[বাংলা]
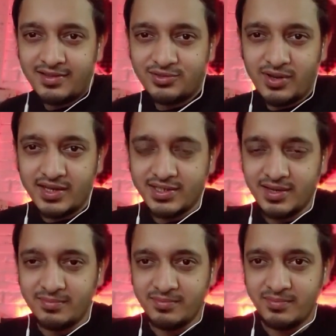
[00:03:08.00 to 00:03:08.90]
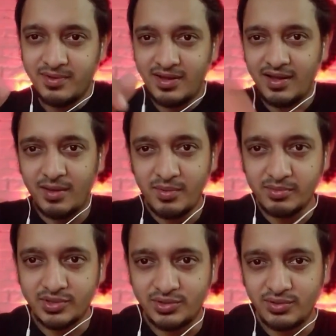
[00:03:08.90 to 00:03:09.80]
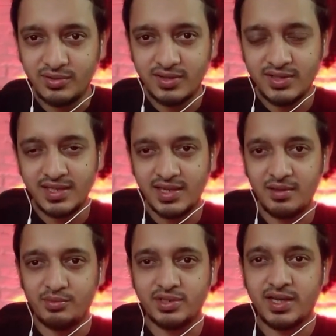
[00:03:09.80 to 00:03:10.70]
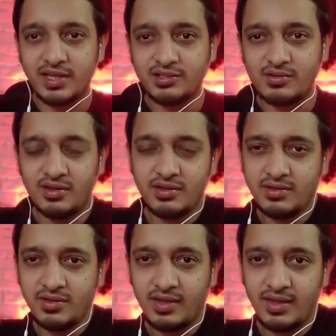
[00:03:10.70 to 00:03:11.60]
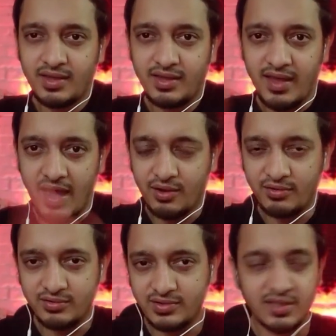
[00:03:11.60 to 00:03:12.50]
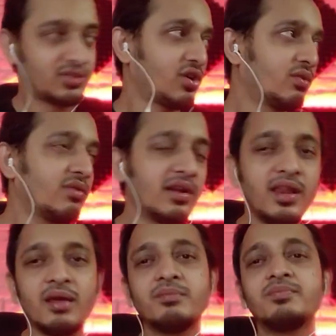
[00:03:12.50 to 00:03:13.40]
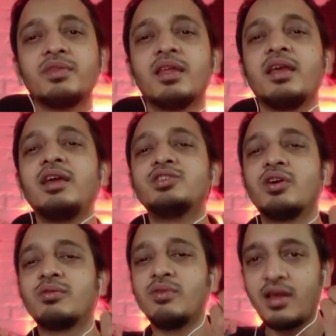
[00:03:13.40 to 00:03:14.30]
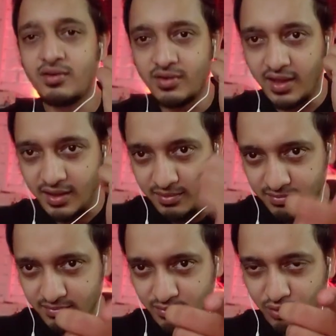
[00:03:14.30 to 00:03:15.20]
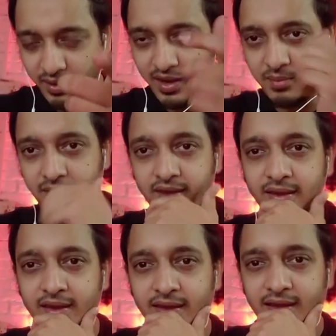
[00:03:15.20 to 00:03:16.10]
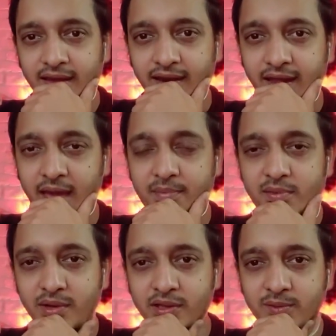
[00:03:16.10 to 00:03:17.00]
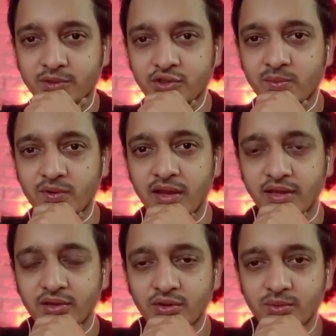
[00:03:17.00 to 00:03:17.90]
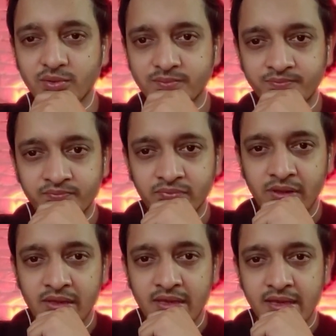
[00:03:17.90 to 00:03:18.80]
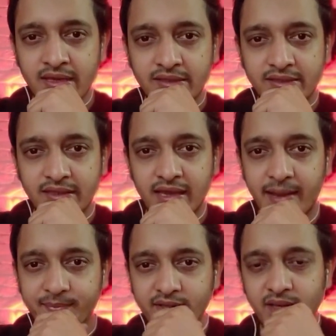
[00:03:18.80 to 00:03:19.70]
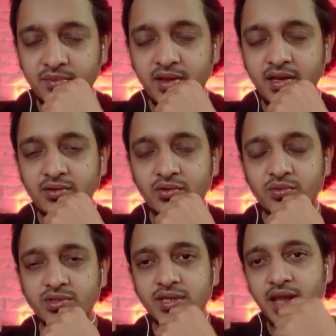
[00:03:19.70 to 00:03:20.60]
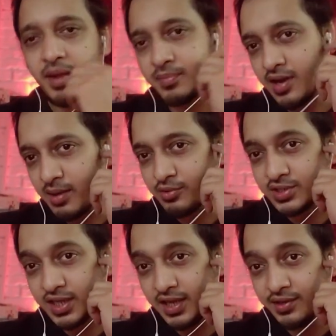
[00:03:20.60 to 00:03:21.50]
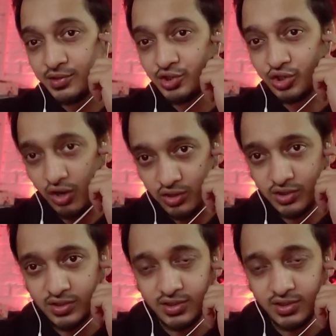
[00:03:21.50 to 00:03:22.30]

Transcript: চলে আসলাম আমি আমার স্টুডিওতে যেখানে আমি বসে কাজ করি এখন যা শর্টগুলো নিলাম এই শর্টগুলো এখন এই মোবাইলে আমি একটা অ্যাপের মাধ্যমে সবগুলো এডিট করব যে অ্যাপটা দিয়ে আমি এডিট করব সেই অ্যাপটার নাম হচ্ছে ইন শর্ট